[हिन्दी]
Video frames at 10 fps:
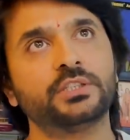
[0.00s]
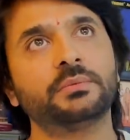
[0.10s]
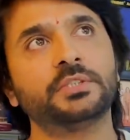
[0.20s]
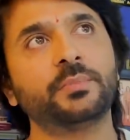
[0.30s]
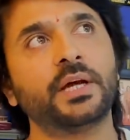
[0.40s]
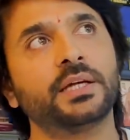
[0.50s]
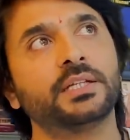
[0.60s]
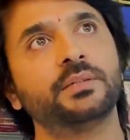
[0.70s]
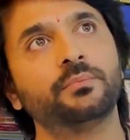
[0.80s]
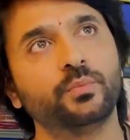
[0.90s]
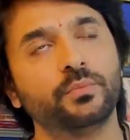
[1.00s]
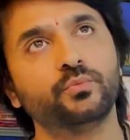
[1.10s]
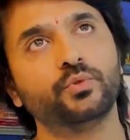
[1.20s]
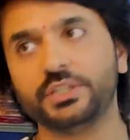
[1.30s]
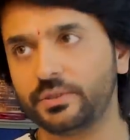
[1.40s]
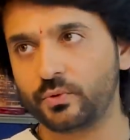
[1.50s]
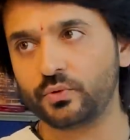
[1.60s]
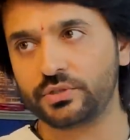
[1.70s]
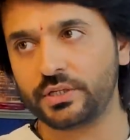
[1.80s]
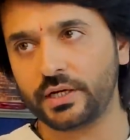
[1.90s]
मुझे समझ में आया कि जब मुझे
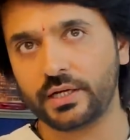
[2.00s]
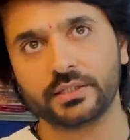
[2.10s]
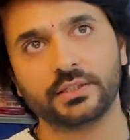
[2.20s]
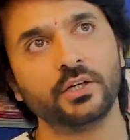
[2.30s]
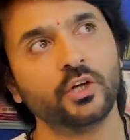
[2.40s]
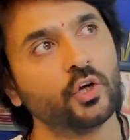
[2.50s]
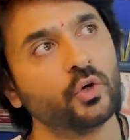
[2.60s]
अप्रोच किया गया था